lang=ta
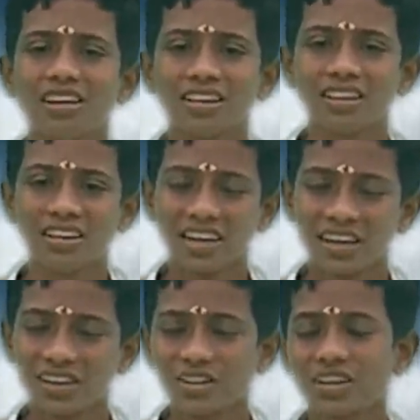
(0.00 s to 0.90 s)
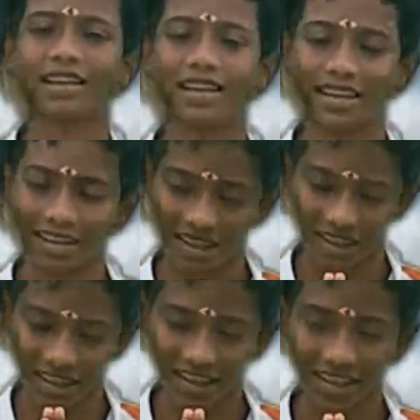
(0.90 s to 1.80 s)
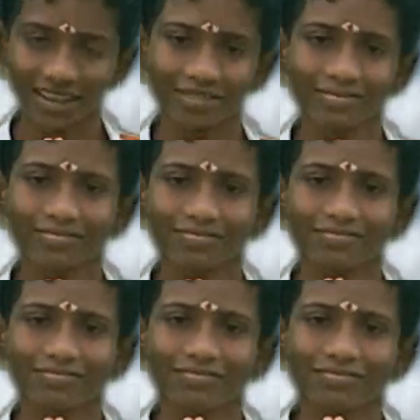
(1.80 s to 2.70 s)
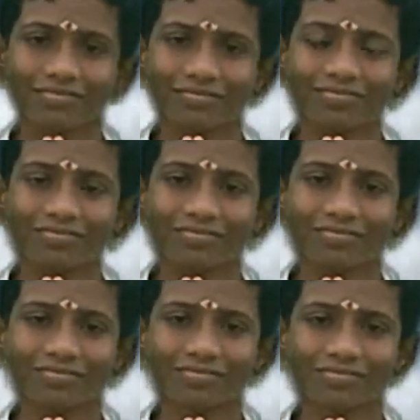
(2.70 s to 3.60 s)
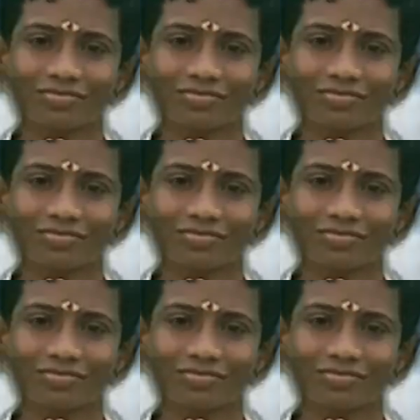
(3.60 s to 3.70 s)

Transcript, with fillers: இந்த டெய்லியும் இந்த தியானத்தை பண்ணுங்கள் பிடிச்சிருந்தா